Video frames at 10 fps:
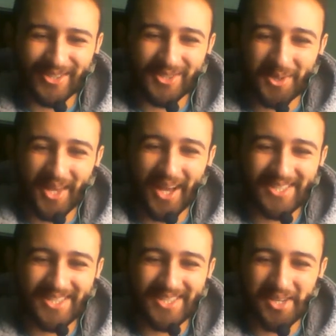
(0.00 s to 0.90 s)

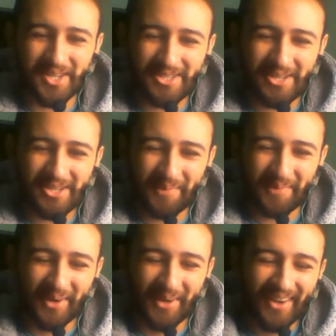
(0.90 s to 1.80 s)
Soldadinho de
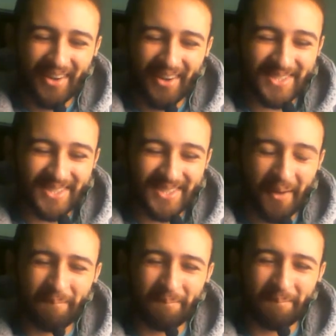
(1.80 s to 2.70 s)
Chumbo. Você
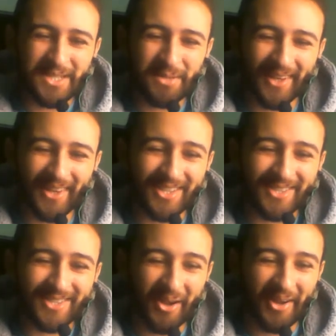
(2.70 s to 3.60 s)
não pode perder a
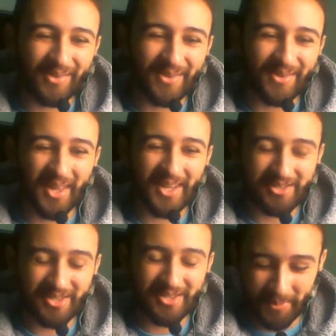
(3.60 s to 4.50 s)
história do
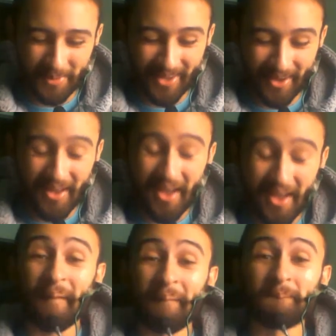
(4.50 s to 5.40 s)
Soldadinho de Chumbo, então,
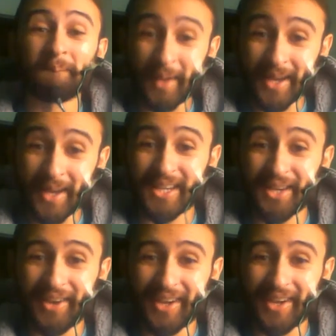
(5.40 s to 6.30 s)
mês
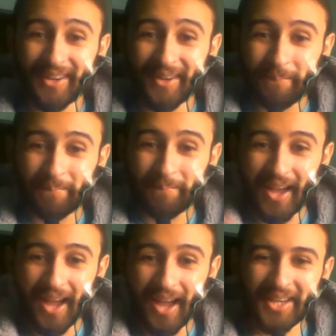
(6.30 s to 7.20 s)
que vem,
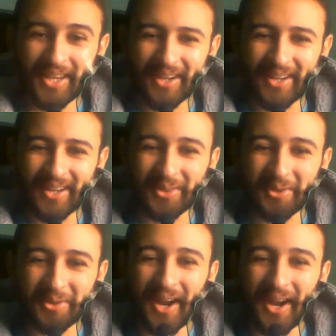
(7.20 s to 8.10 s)
aqui
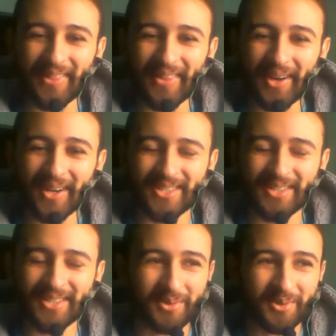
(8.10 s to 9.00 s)
no canal Alex
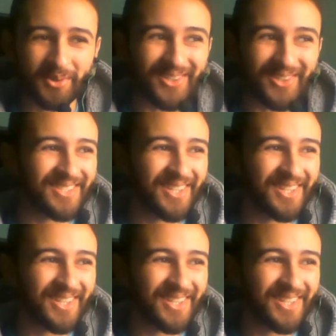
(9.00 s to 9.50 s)
Santos.